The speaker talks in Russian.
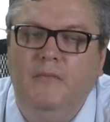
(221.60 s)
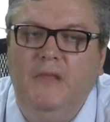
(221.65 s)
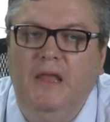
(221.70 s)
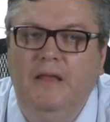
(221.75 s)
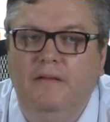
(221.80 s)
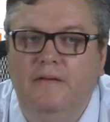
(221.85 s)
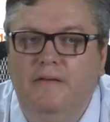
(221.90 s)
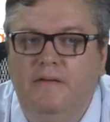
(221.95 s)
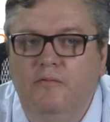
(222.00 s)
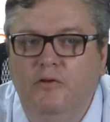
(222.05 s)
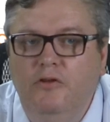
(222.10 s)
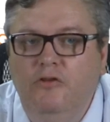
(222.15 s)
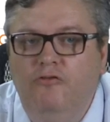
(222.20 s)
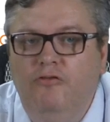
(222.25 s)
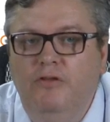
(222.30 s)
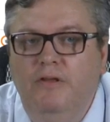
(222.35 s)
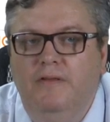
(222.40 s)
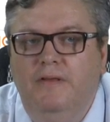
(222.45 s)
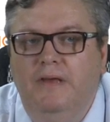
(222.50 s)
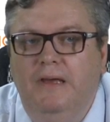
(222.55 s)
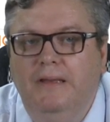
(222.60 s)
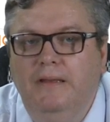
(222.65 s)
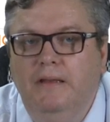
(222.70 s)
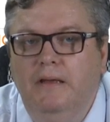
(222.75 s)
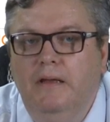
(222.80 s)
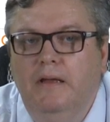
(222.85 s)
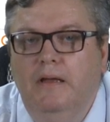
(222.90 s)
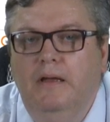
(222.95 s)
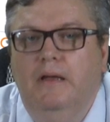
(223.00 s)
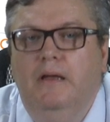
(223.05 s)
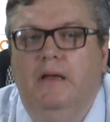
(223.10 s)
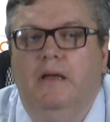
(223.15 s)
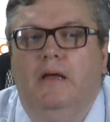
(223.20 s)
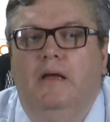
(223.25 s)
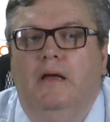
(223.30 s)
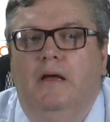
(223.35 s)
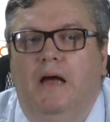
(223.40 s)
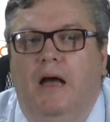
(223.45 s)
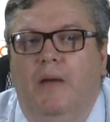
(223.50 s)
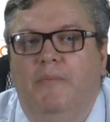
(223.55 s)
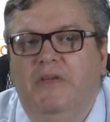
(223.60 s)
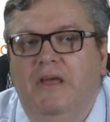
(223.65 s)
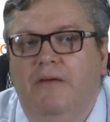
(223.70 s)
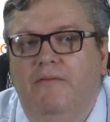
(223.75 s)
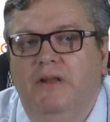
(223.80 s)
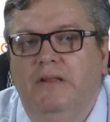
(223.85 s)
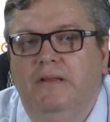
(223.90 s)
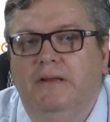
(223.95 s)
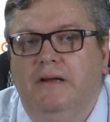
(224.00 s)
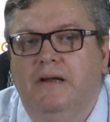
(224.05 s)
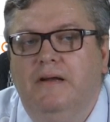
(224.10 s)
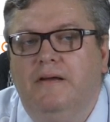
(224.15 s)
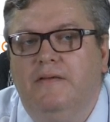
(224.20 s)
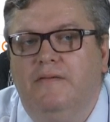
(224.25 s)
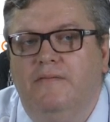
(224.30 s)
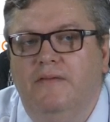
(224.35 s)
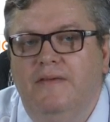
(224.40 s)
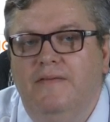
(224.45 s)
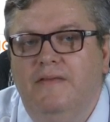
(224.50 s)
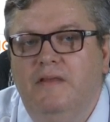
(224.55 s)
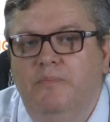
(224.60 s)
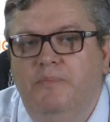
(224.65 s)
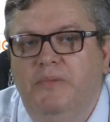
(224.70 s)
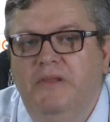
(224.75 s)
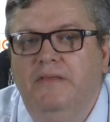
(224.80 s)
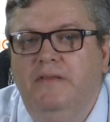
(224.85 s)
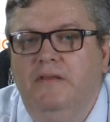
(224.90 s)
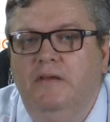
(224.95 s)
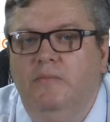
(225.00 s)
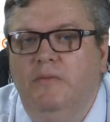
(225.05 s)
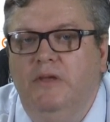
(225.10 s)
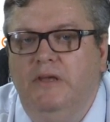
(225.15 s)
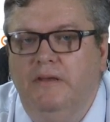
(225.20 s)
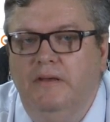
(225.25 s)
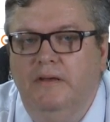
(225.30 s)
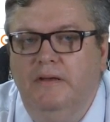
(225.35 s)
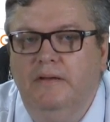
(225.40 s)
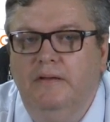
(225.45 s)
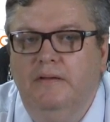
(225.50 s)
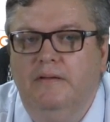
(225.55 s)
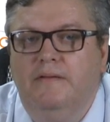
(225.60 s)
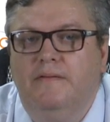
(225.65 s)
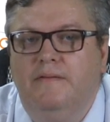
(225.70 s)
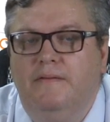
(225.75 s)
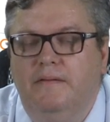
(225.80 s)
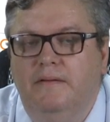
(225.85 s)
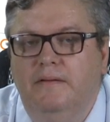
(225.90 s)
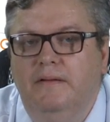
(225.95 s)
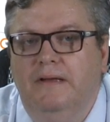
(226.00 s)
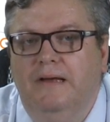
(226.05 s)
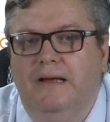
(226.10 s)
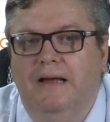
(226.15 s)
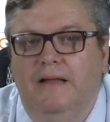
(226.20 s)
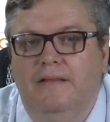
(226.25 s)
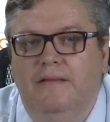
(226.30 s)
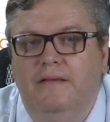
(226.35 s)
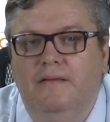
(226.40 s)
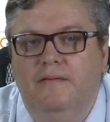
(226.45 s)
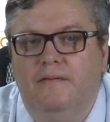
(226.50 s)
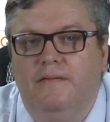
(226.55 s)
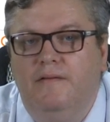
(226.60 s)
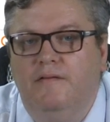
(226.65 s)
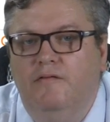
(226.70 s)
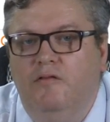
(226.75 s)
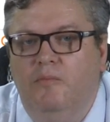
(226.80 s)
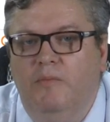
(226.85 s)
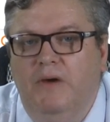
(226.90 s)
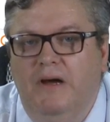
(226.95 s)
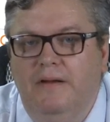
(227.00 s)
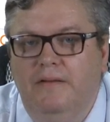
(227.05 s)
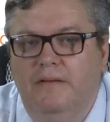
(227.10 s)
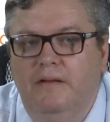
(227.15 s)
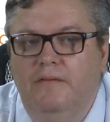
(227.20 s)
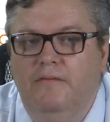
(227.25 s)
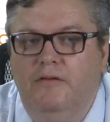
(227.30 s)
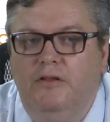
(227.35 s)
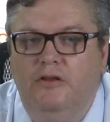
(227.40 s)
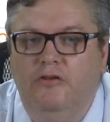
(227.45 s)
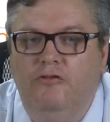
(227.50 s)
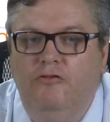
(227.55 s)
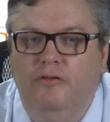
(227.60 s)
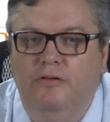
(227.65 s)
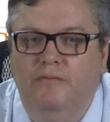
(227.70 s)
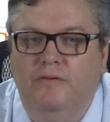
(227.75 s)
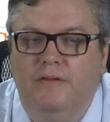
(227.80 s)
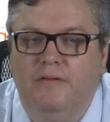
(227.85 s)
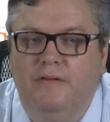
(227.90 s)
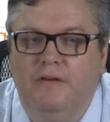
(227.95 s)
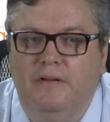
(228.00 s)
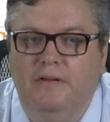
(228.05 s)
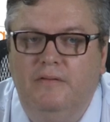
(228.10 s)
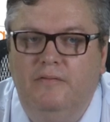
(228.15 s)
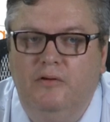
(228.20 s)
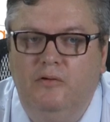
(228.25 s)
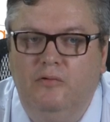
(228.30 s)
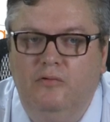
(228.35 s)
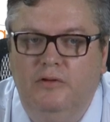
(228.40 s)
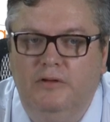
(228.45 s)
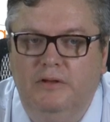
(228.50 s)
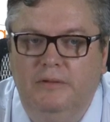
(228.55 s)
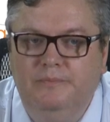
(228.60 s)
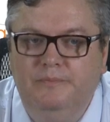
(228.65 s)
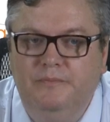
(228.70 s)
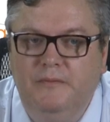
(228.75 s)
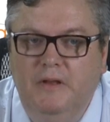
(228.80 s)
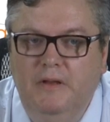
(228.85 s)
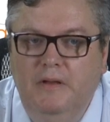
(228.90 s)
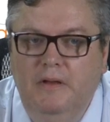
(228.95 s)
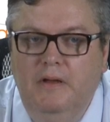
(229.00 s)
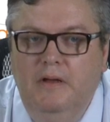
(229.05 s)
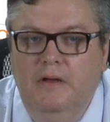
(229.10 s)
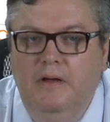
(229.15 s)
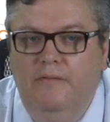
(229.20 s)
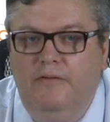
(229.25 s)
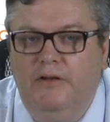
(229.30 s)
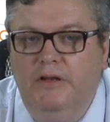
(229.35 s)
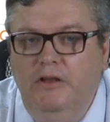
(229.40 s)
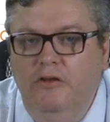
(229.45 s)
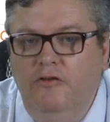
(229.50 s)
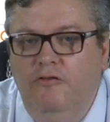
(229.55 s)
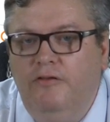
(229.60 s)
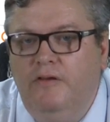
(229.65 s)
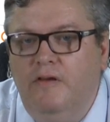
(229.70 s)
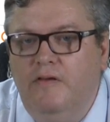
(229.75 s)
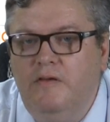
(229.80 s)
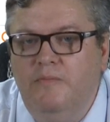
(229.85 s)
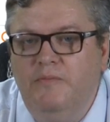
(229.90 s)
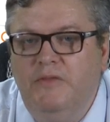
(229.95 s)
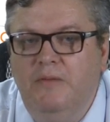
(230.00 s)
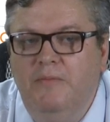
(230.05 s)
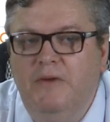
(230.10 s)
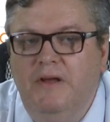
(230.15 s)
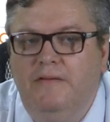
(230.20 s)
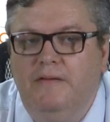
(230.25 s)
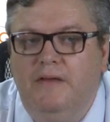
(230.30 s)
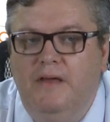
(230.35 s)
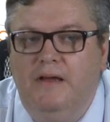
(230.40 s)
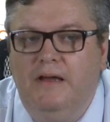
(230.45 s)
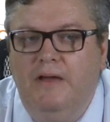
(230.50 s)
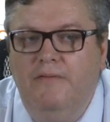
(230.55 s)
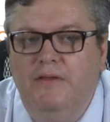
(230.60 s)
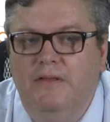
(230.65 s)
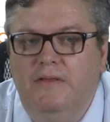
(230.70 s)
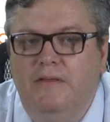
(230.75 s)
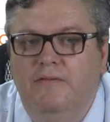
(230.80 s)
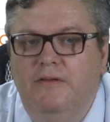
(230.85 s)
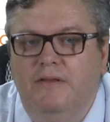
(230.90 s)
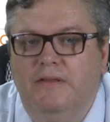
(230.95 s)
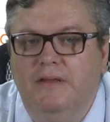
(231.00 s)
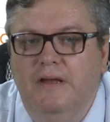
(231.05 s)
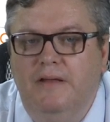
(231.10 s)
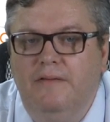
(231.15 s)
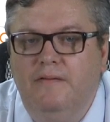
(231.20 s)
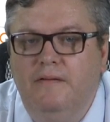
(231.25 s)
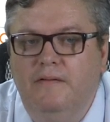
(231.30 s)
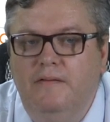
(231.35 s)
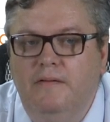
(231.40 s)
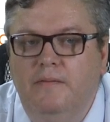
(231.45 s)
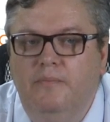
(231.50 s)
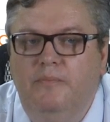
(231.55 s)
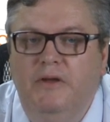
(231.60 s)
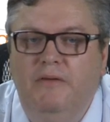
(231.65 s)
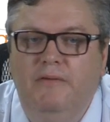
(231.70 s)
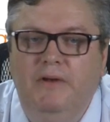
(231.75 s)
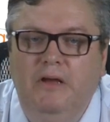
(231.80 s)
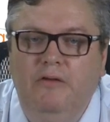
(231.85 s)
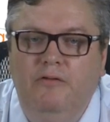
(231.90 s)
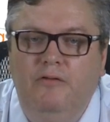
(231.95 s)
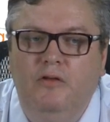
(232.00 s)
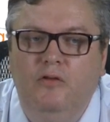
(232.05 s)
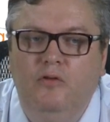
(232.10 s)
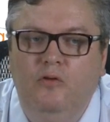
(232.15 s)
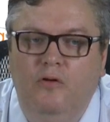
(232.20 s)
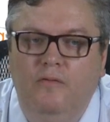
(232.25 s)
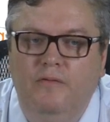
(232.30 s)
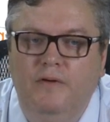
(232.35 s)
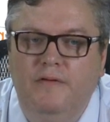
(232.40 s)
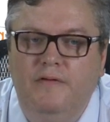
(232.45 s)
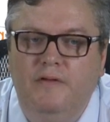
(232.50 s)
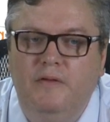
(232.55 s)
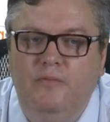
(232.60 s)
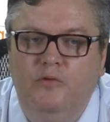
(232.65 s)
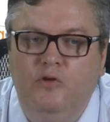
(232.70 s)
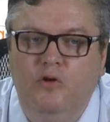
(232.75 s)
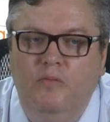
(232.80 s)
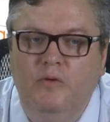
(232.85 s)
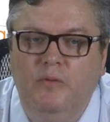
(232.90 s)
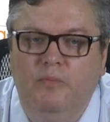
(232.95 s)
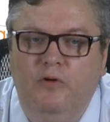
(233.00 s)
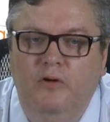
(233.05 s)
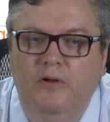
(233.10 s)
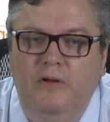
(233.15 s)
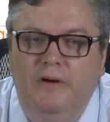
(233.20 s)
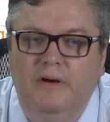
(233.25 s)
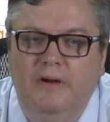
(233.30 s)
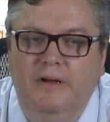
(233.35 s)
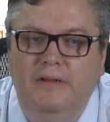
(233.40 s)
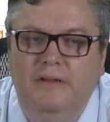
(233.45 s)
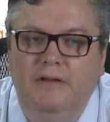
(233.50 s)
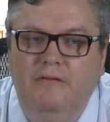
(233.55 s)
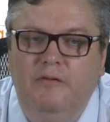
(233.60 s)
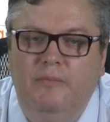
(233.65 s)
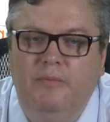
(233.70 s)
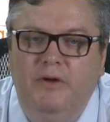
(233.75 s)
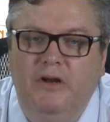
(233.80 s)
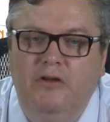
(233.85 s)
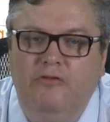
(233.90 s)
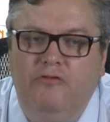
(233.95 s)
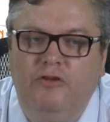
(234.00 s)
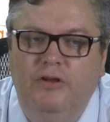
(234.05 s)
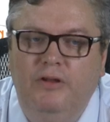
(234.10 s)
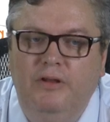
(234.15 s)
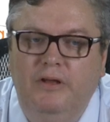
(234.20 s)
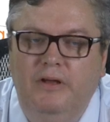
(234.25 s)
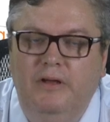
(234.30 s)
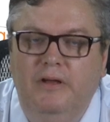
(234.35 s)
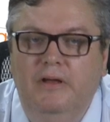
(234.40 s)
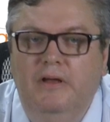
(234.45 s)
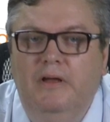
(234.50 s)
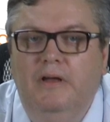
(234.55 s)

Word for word: На сегодняшний день объявлена, как известно, пандемия с 11 марта 2020 года. В клинической симптоматике COVID-19 появляются новые симптомы полиорганного поражения,